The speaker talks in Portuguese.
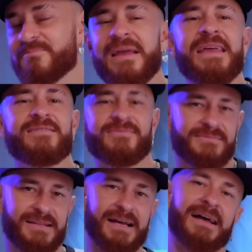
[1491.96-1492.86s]
meio
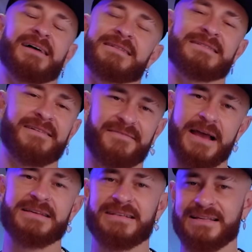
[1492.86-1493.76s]
da, dessa
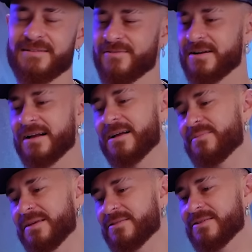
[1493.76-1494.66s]
viagem aqui da Florida Cup em